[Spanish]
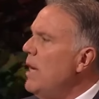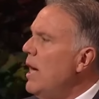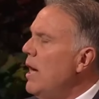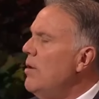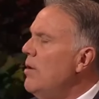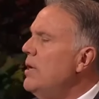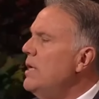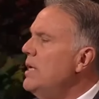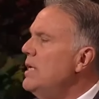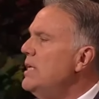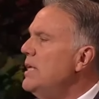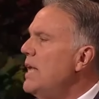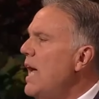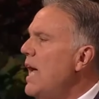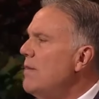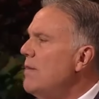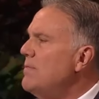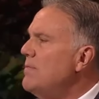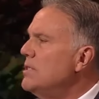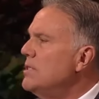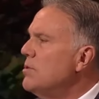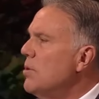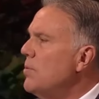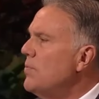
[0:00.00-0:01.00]
sino que se
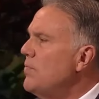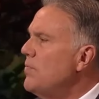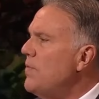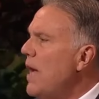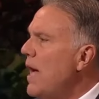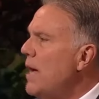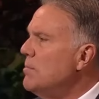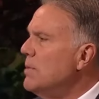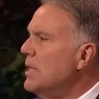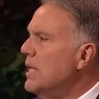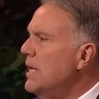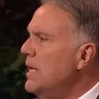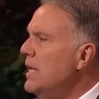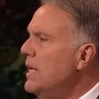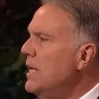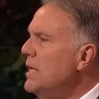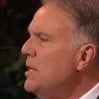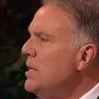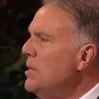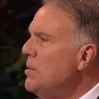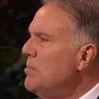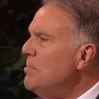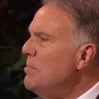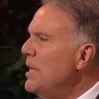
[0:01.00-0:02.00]
casaba y tenía su
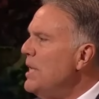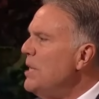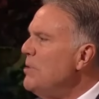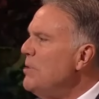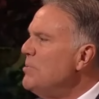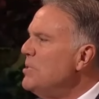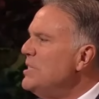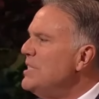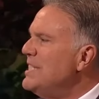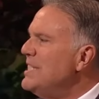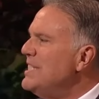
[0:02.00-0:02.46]
propia familia,